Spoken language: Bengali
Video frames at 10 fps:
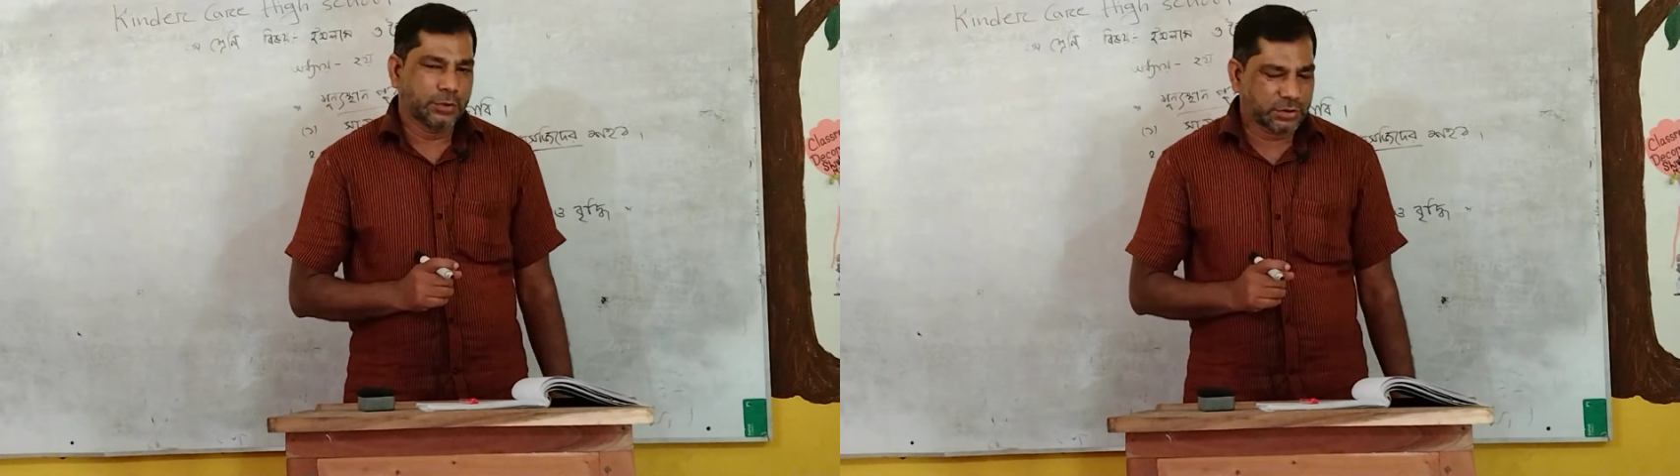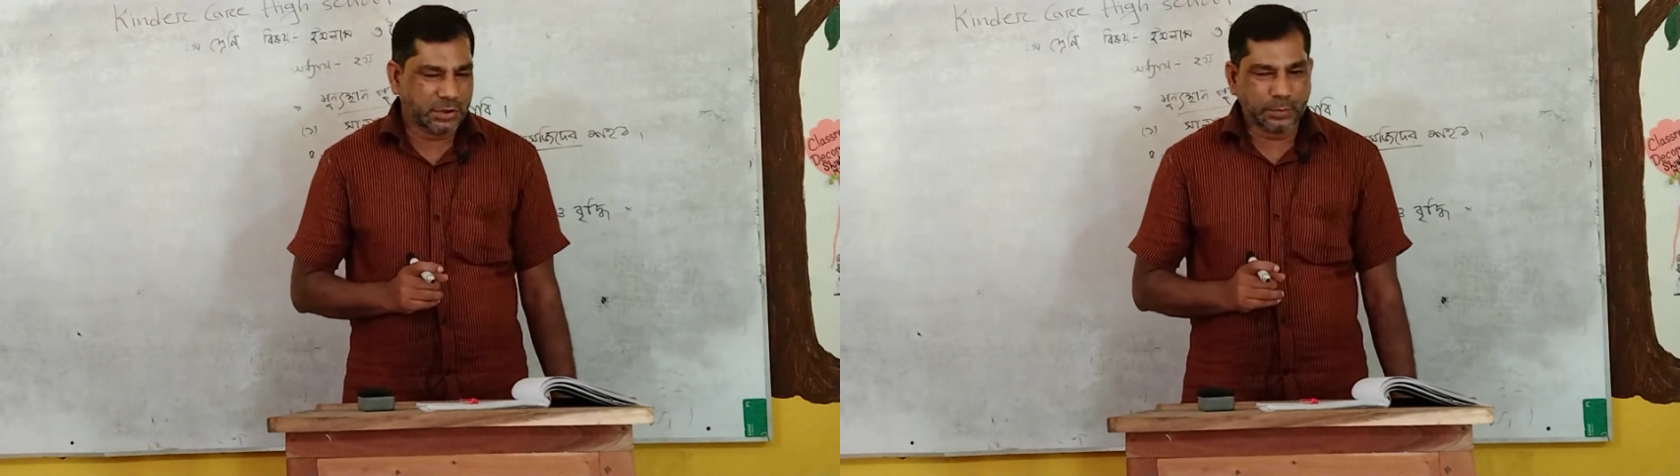
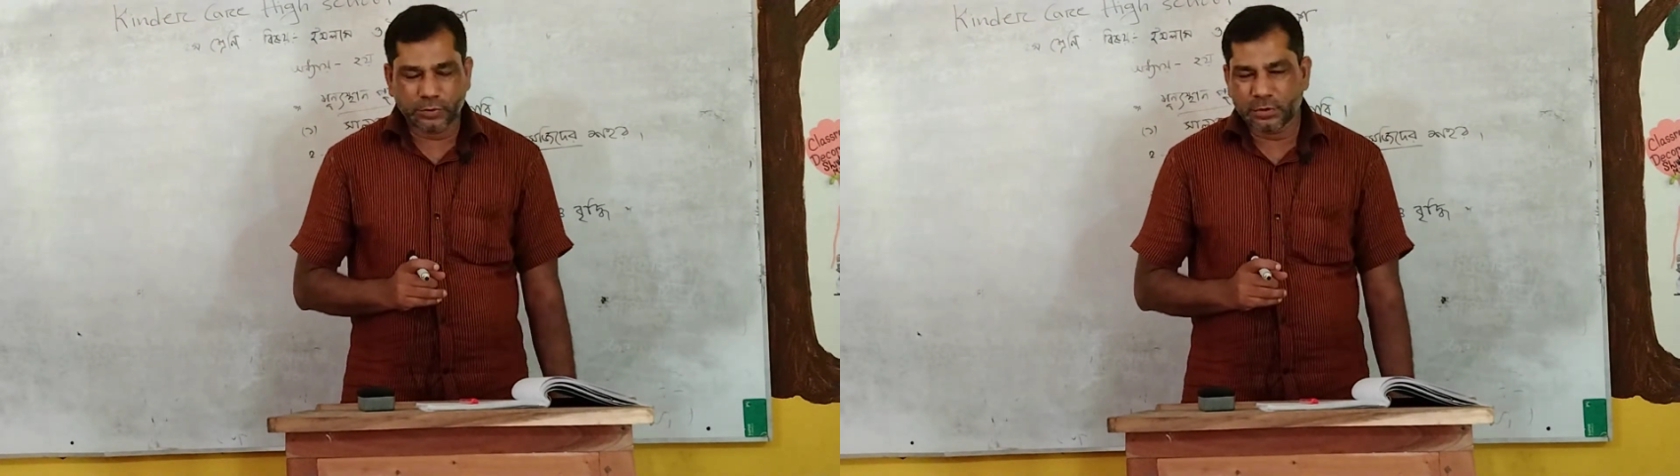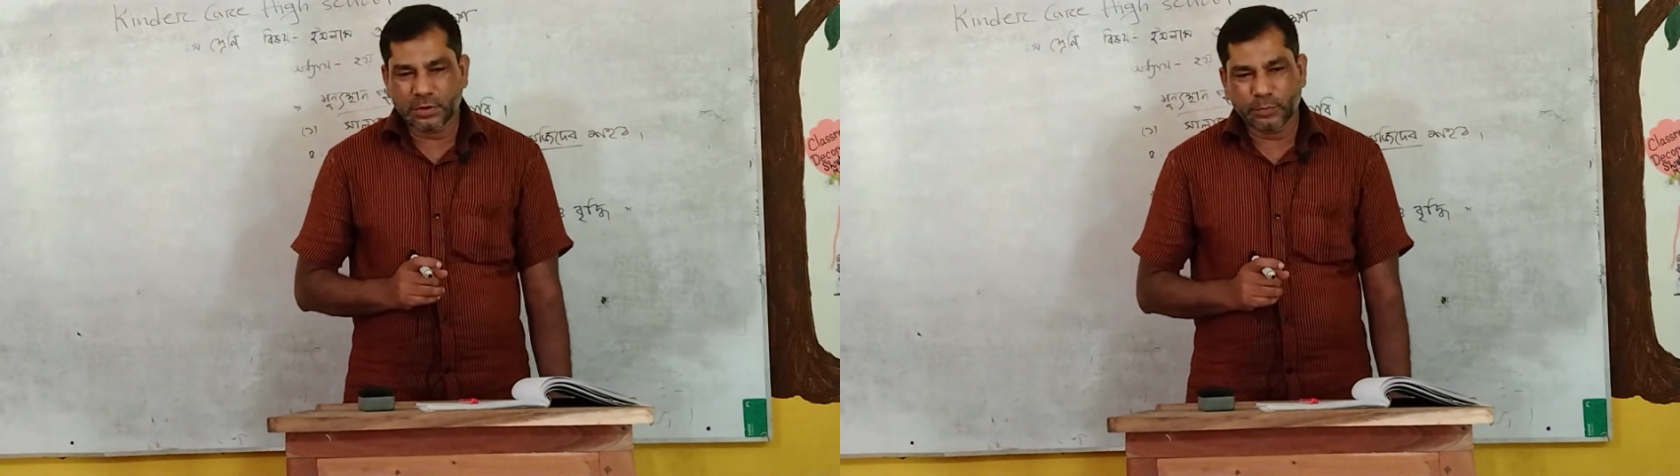দশটা
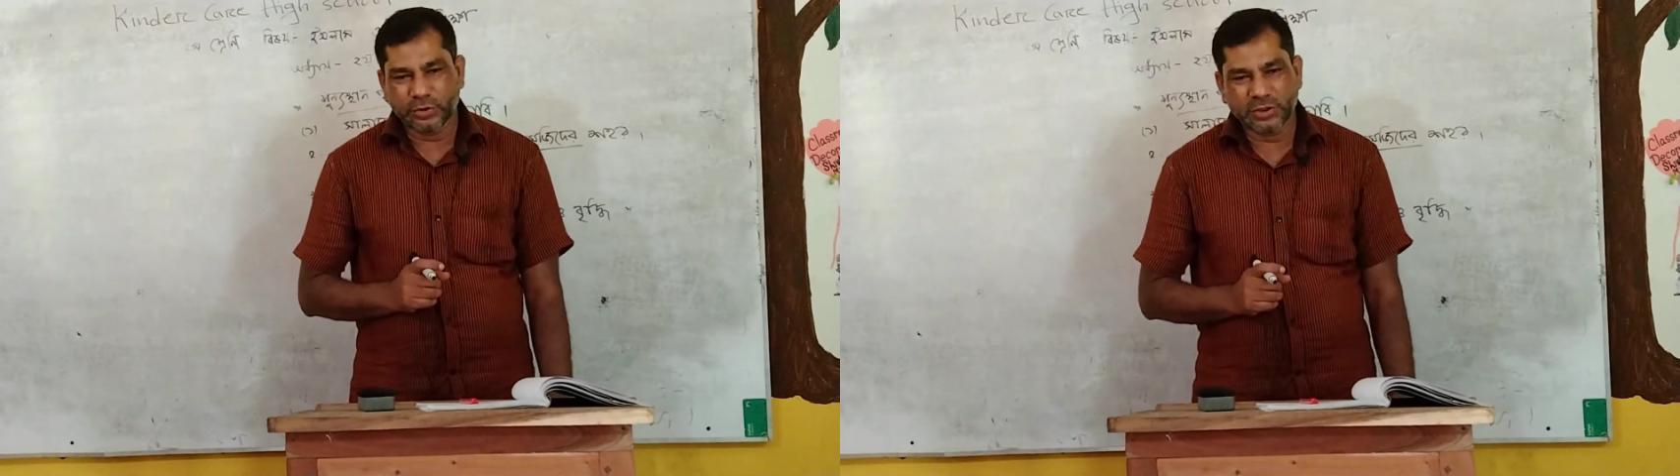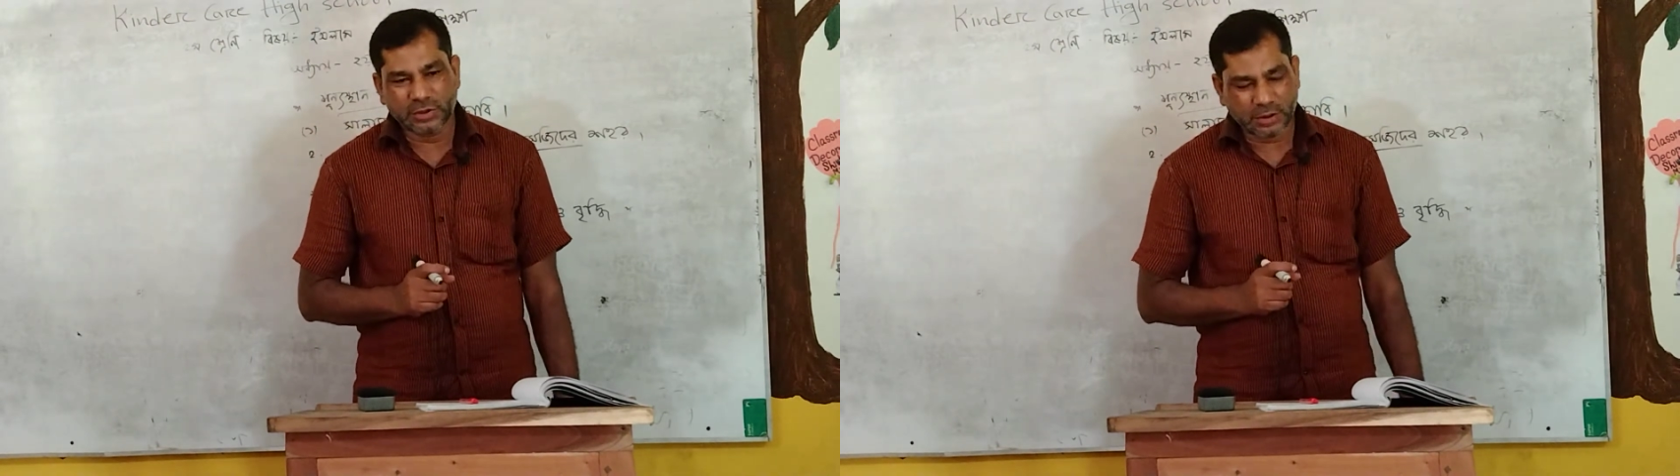পনেরোটা
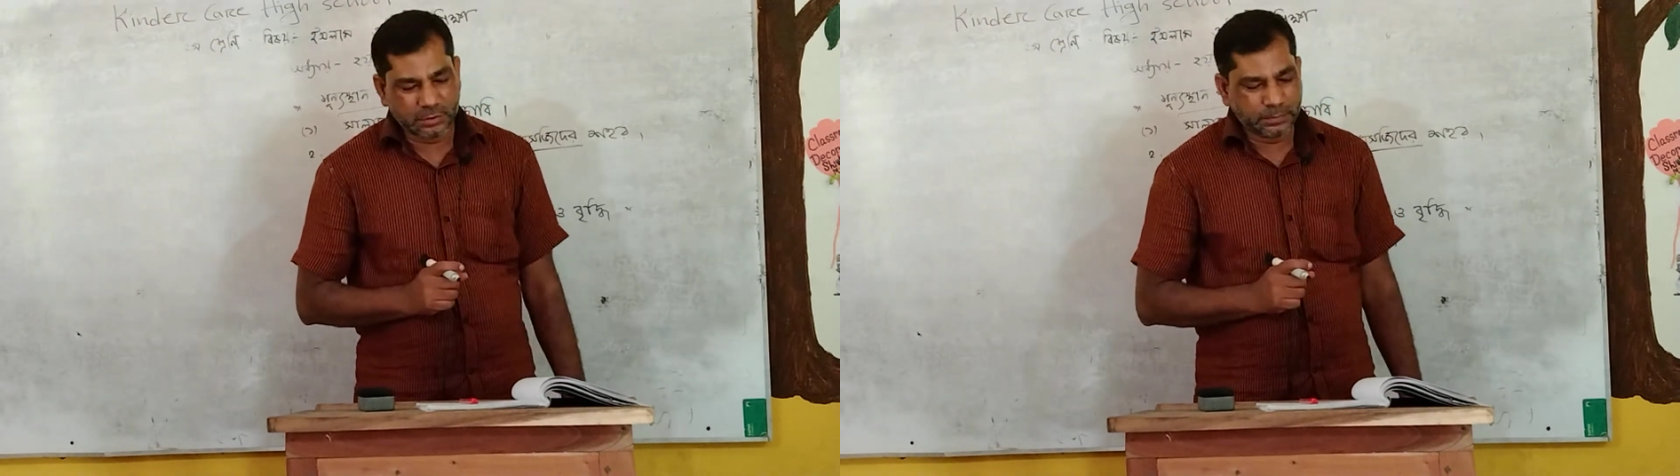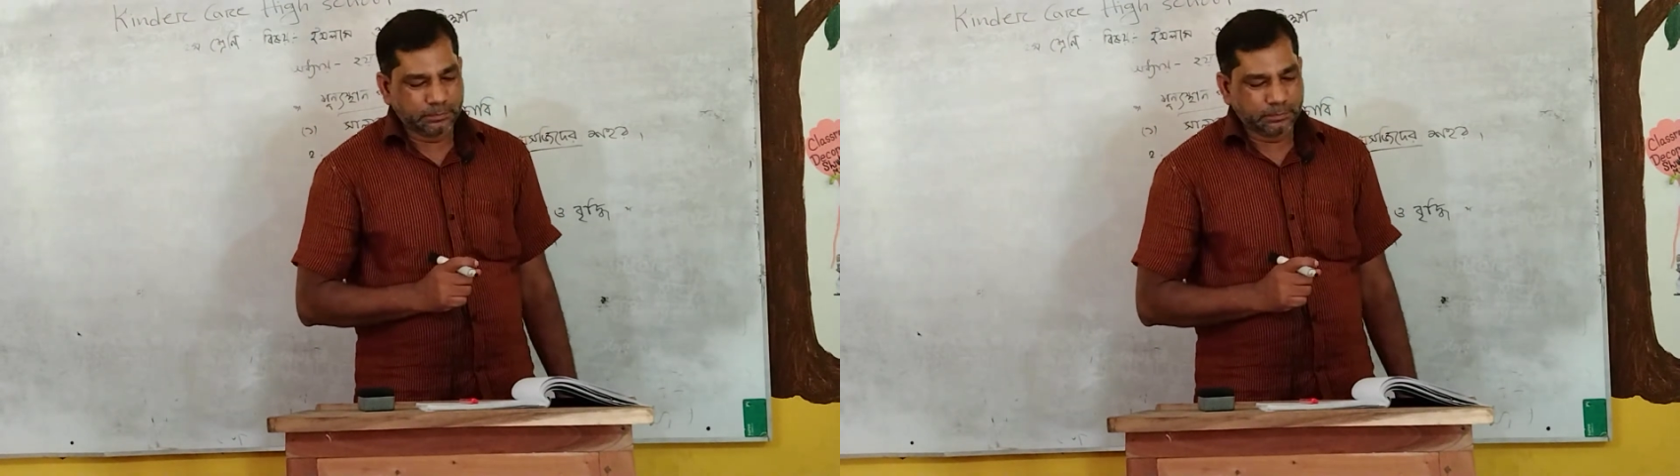পঁচিশটা